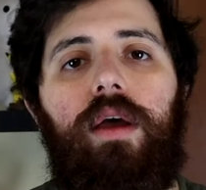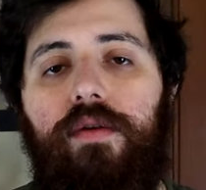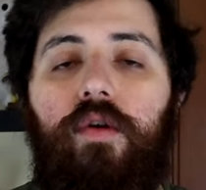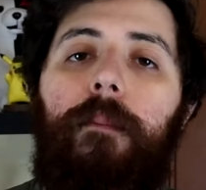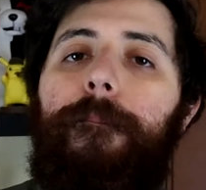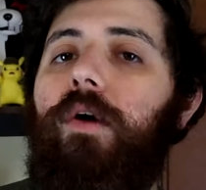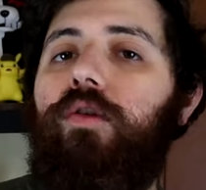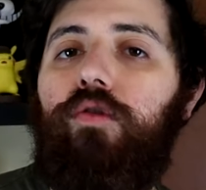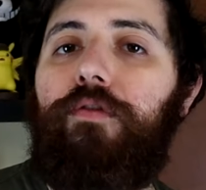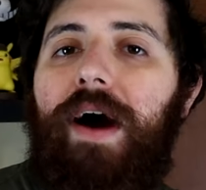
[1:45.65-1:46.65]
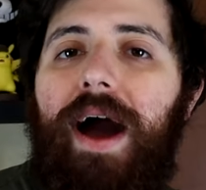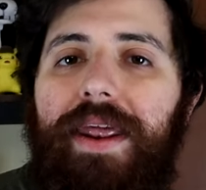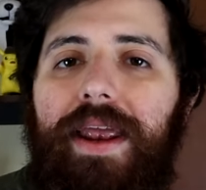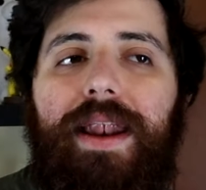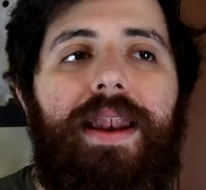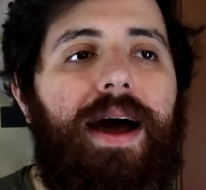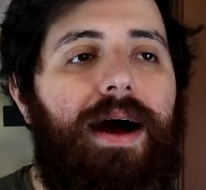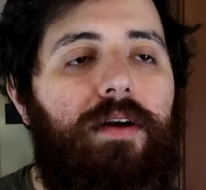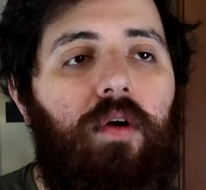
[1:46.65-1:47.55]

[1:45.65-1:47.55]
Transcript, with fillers: non posso fare la,